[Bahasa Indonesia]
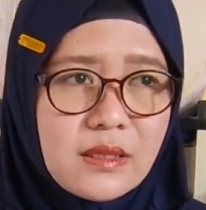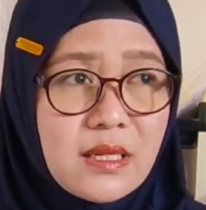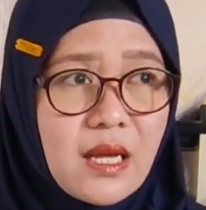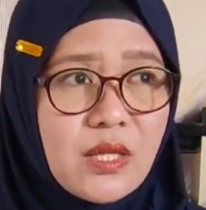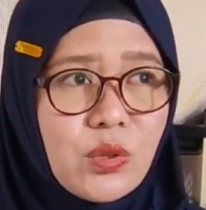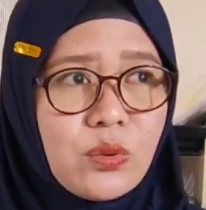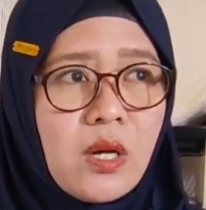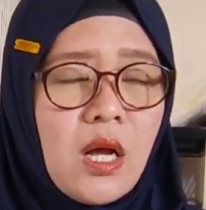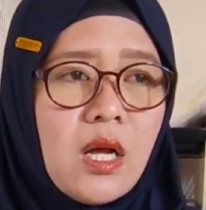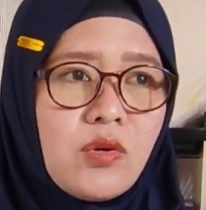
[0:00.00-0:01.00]
dia
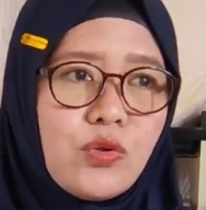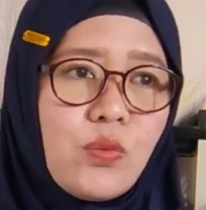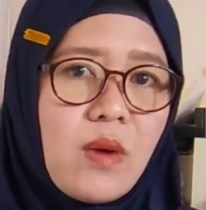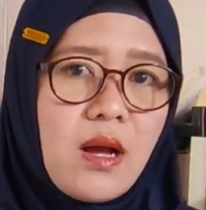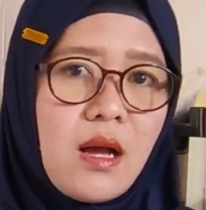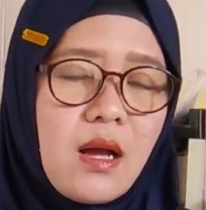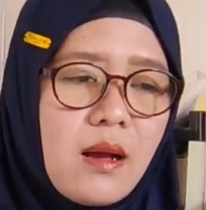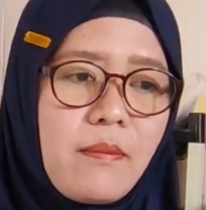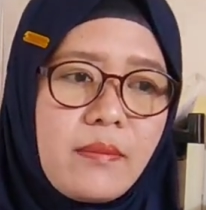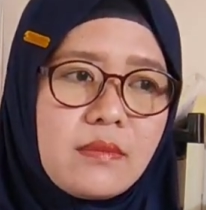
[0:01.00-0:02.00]
itu
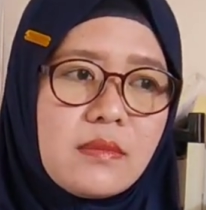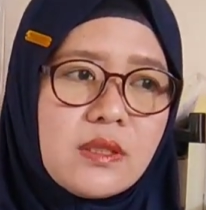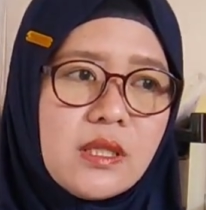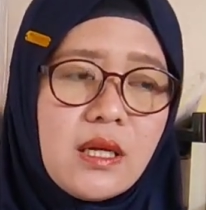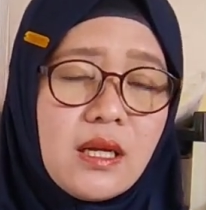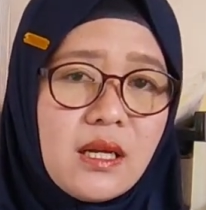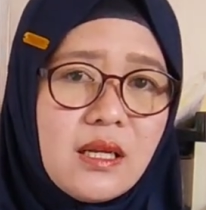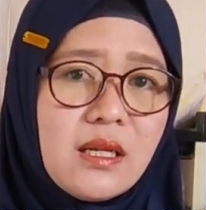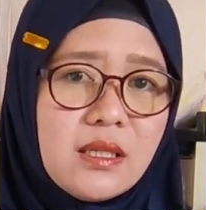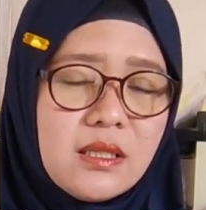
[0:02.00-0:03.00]
cuma
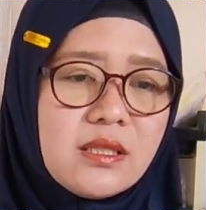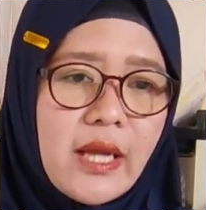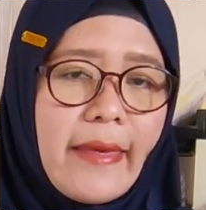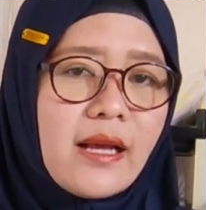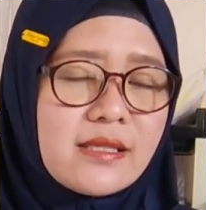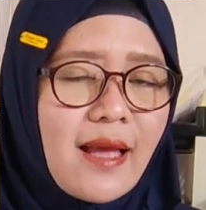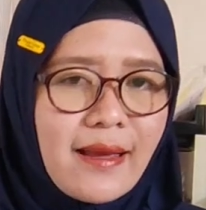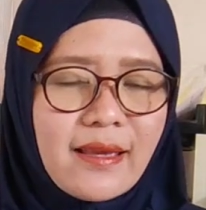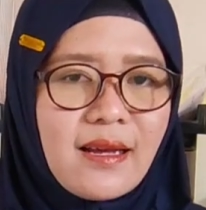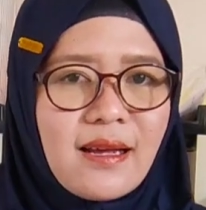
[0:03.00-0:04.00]
ya
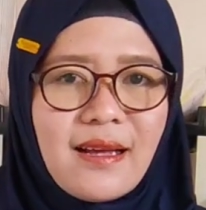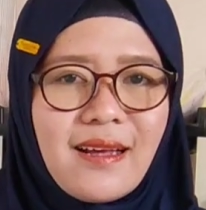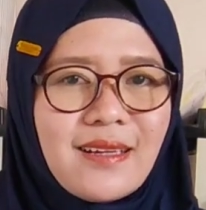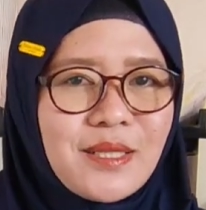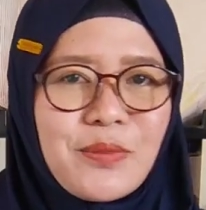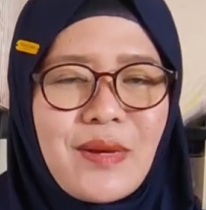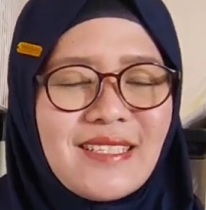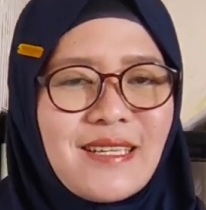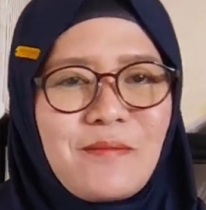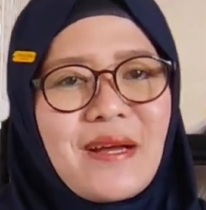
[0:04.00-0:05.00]
disayang-sayang,
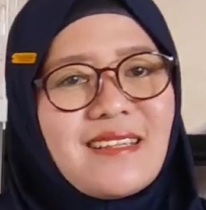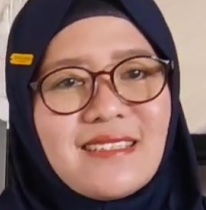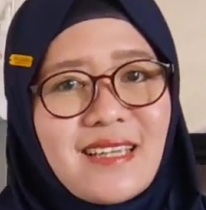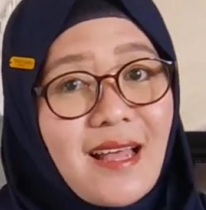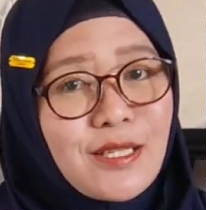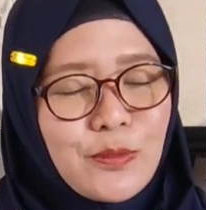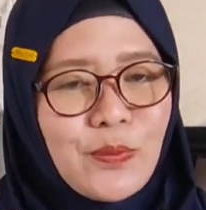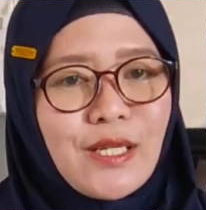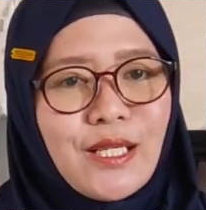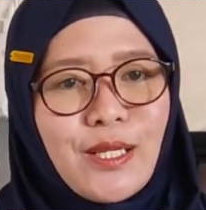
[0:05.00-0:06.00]
dimanja-manja,
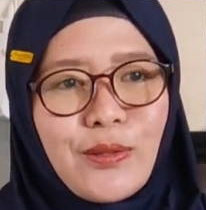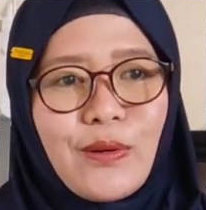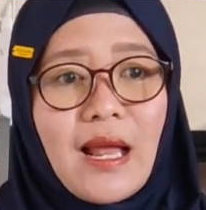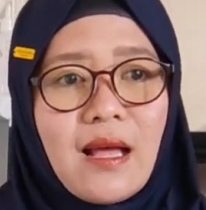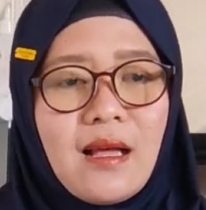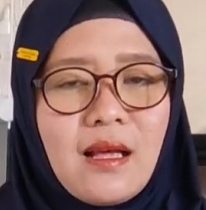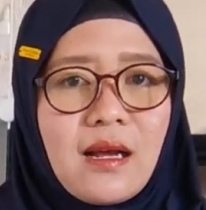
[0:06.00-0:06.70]
seperti itulah.